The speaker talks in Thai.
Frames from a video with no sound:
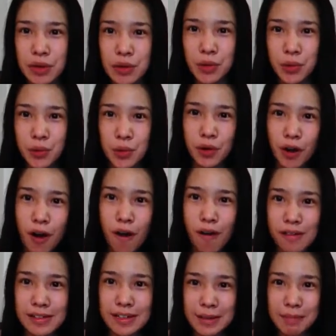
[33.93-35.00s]
วิวขอ
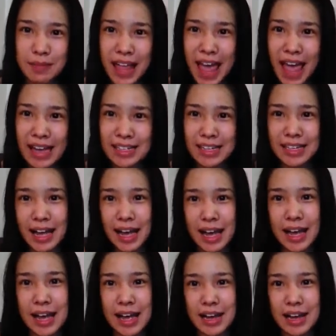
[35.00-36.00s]
งคลิปแรกนะคะ